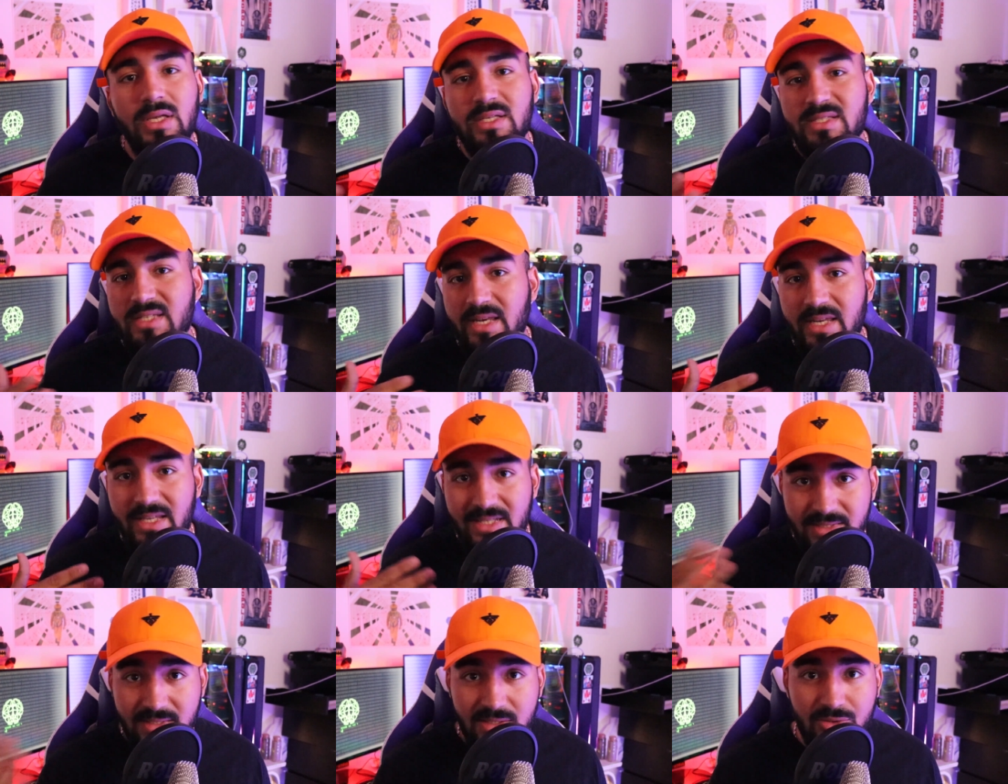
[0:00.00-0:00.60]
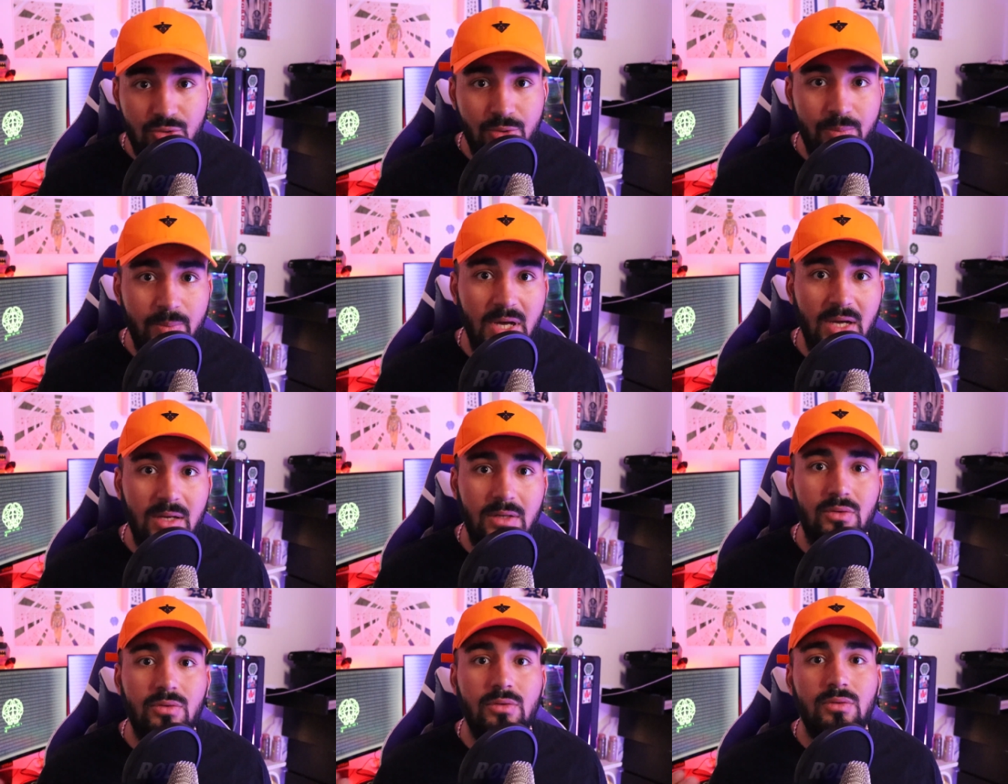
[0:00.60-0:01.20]
Ça n'existe
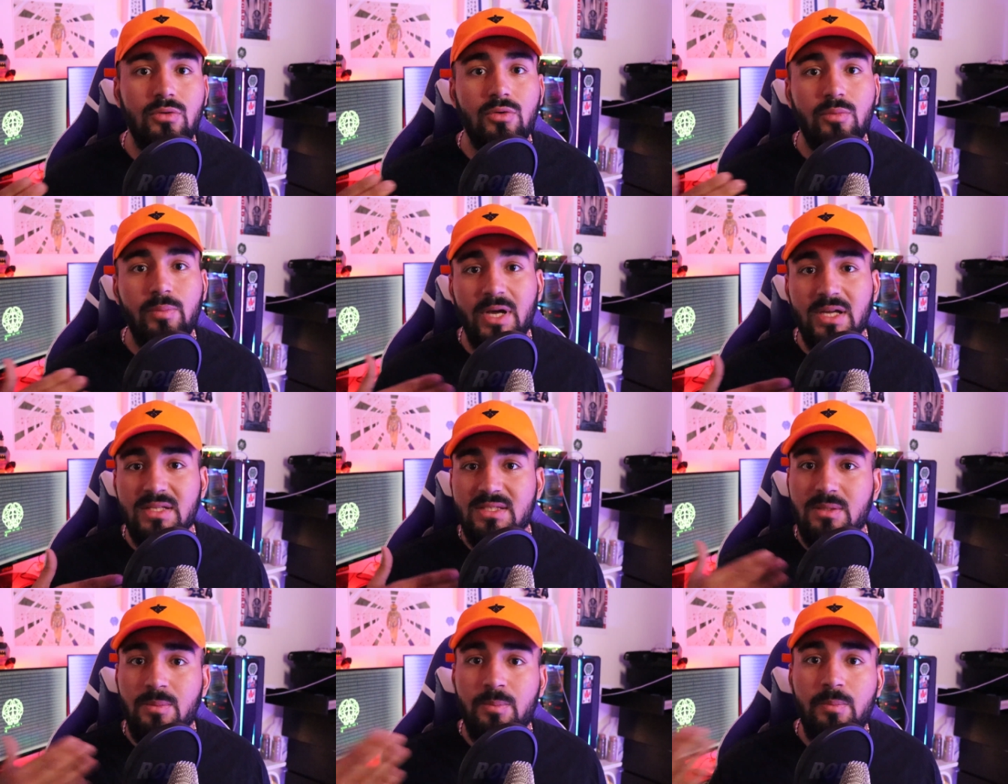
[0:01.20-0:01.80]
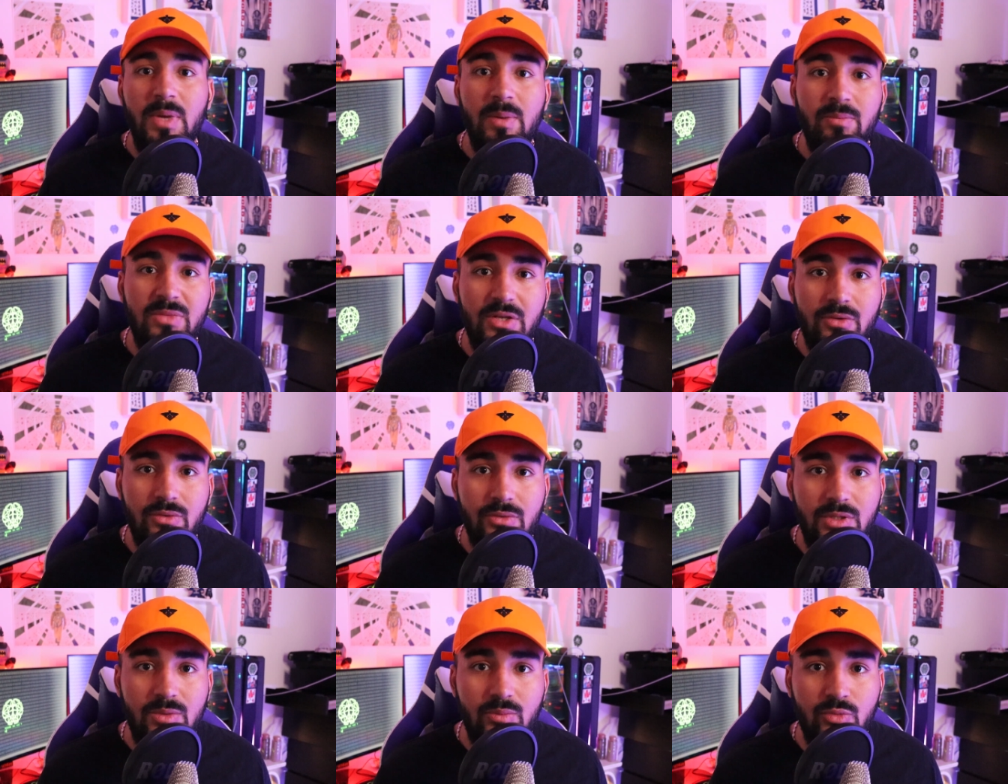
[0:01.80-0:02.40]
pas. Le, le principe même
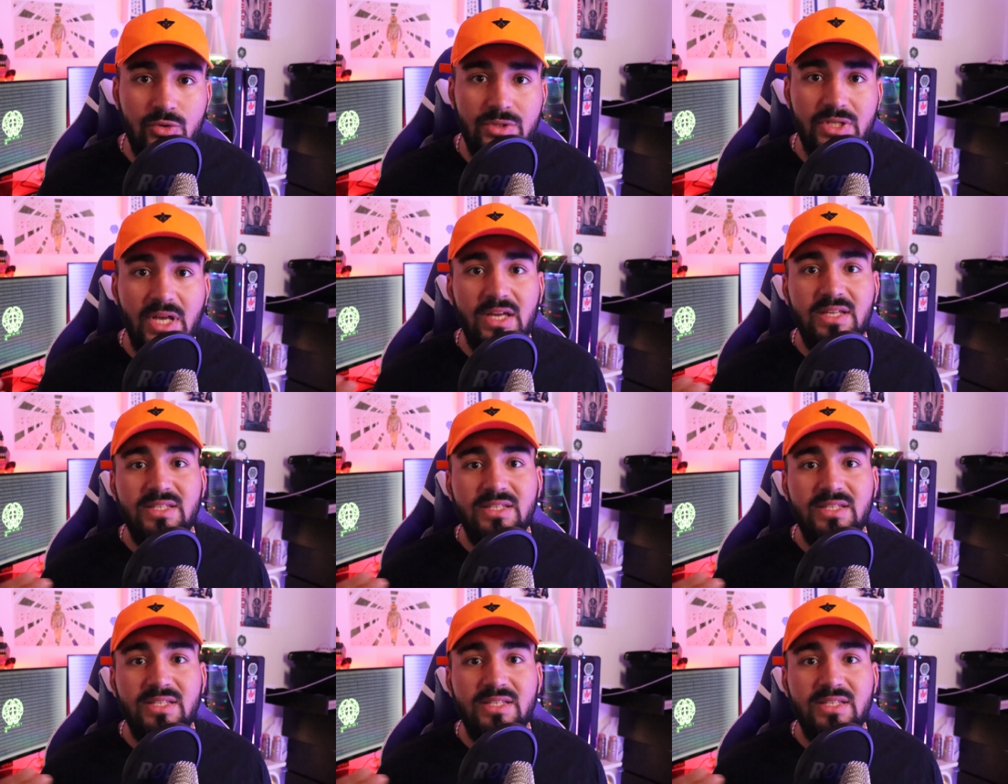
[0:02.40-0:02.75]
d'Anonymous,